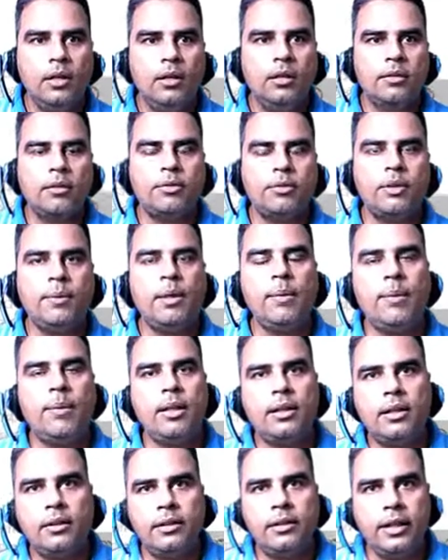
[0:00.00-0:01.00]
सबसे पहले
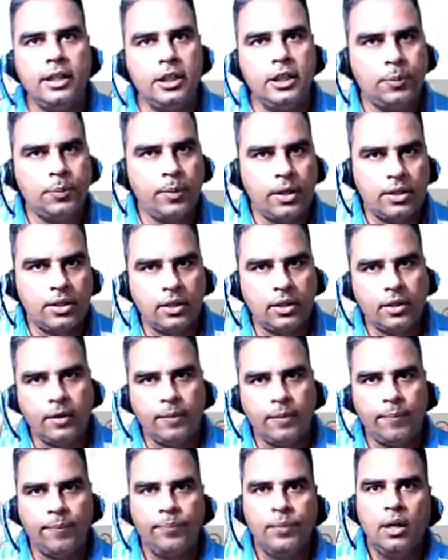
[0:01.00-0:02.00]
बात करते हैं इंस्पिरेशन की
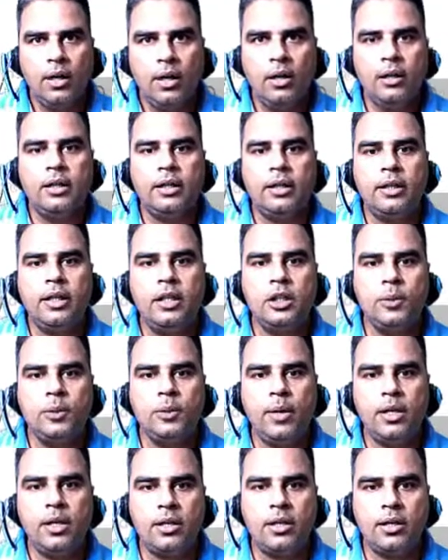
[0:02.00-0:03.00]
देखिए
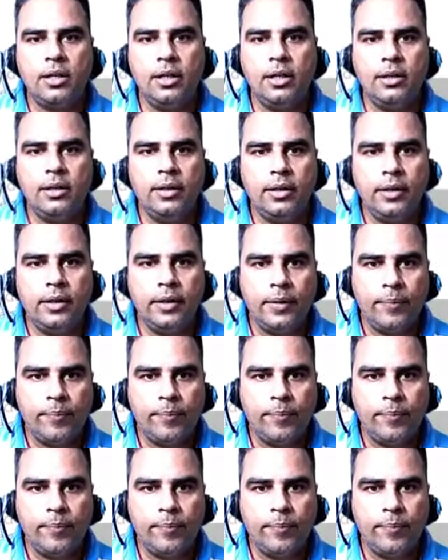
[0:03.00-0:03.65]
इंस्पिरेशन के लिए